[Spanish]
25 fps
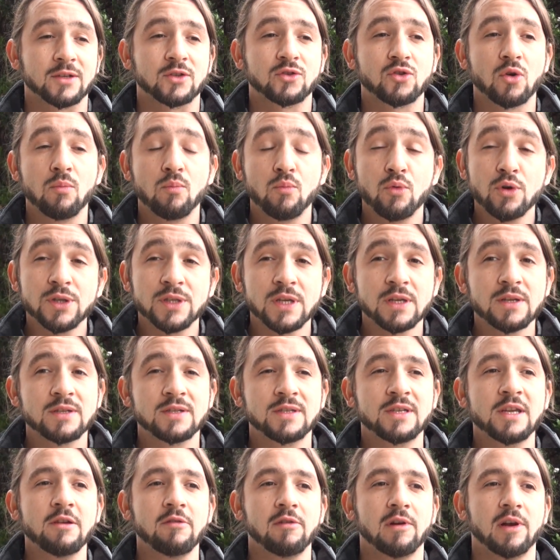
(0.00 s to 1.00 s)
Son muy
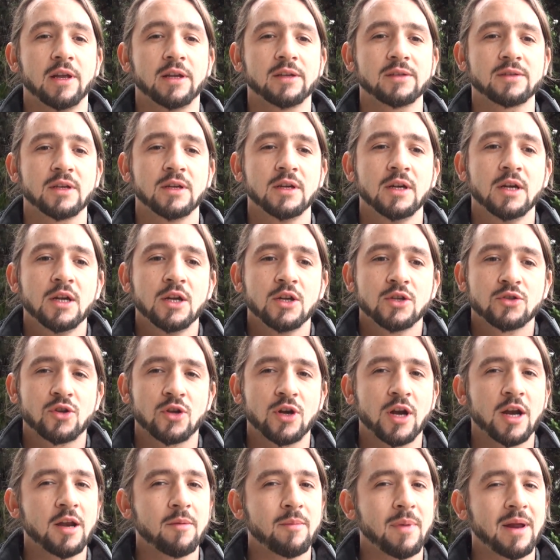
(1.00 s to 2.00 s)
sensibles,
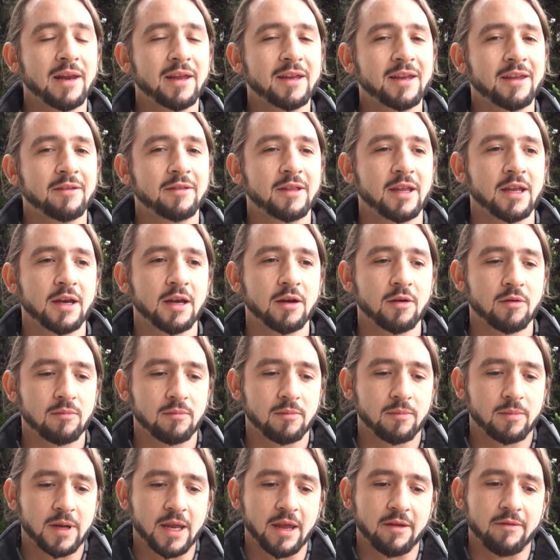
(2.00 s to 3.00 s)
son animales que, tienen,
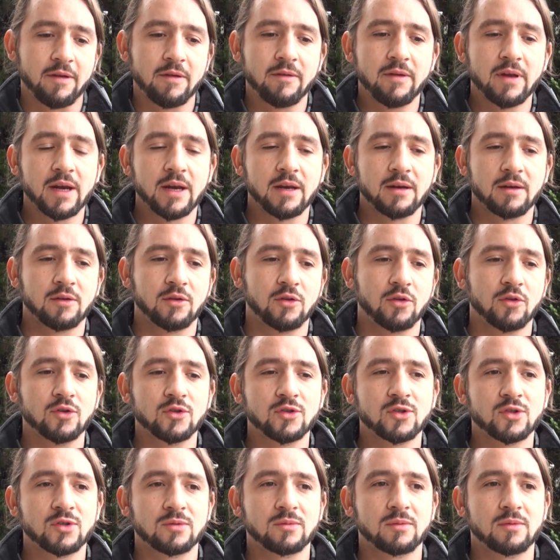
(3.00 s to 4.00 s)
que viven en
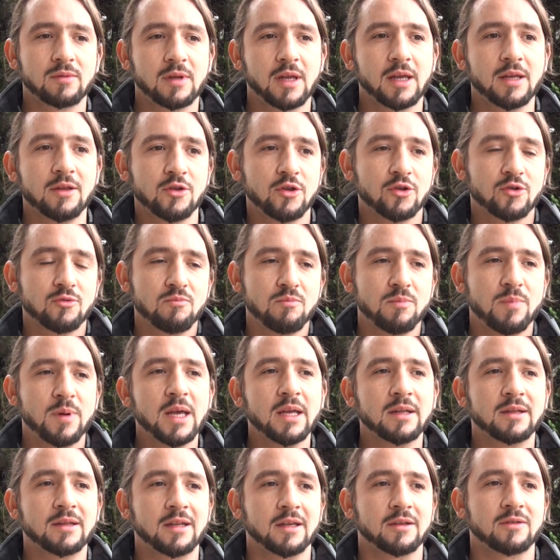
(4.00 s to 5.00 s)
dos, en dos
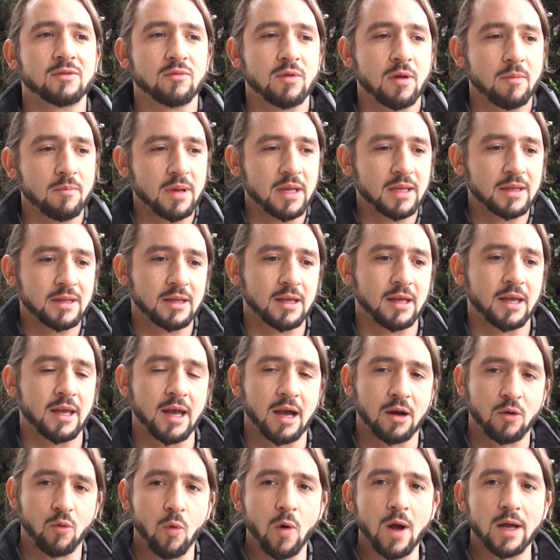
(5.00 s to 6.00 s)
ambientes, un ambiente
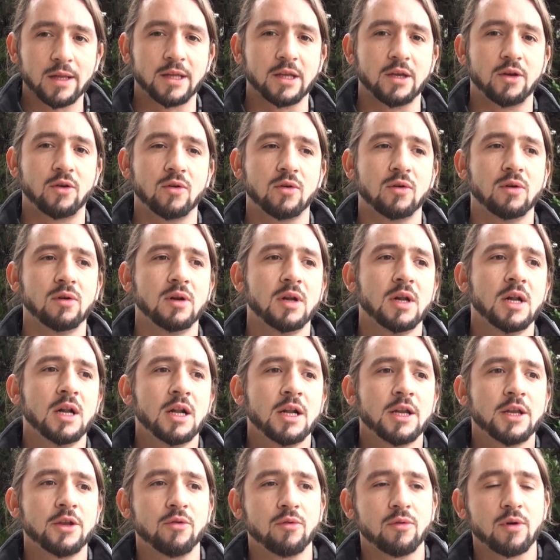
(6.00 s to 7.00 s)
acuático
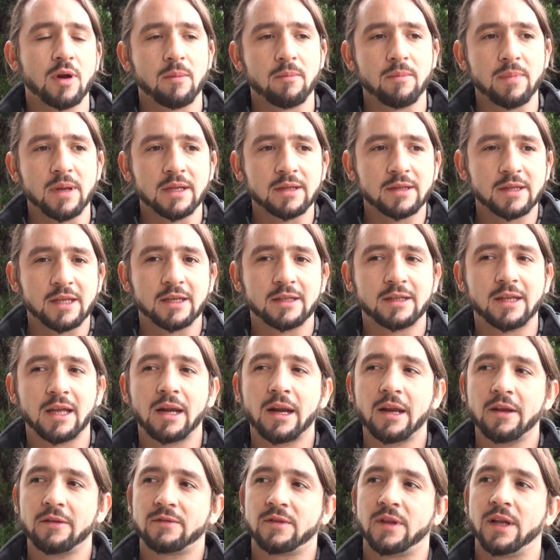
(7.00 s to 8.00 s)
y un ambiente
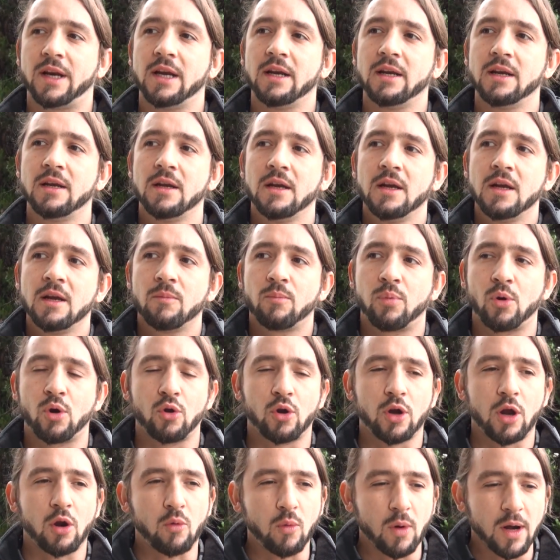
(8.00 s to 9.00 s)
terrestre por
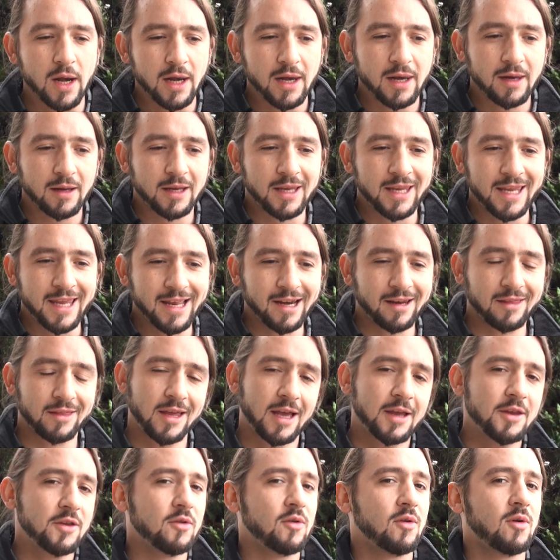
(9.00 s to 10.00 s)
lo que cualquier
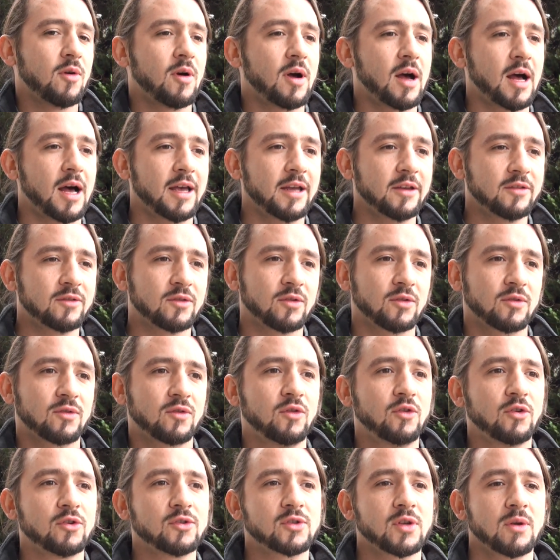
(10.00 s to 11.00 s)
daño a estos
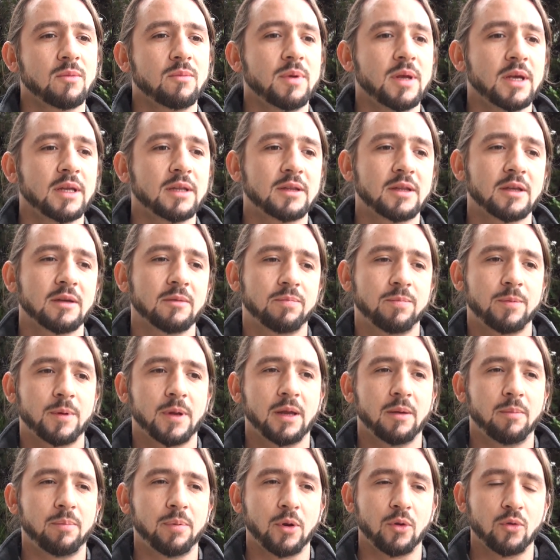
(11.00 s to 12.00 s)
dos ambientes
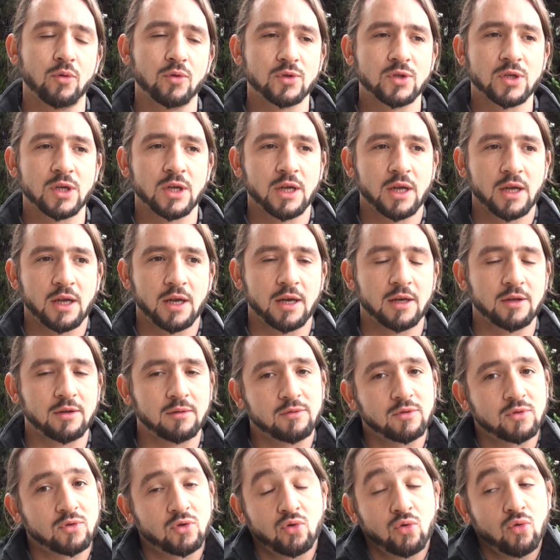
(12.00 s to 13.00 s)
eh, produce
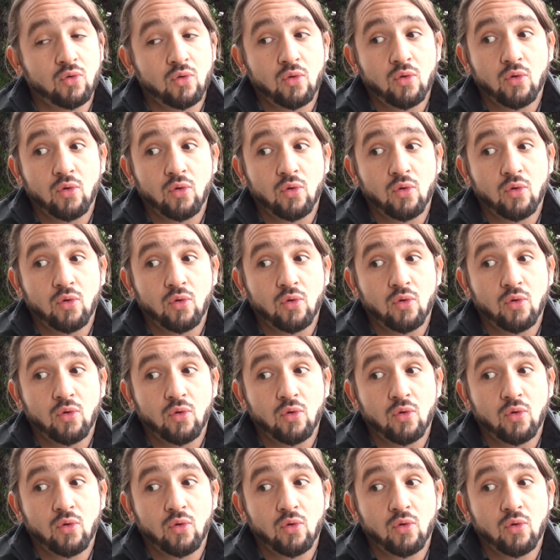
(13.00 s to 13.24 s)
su,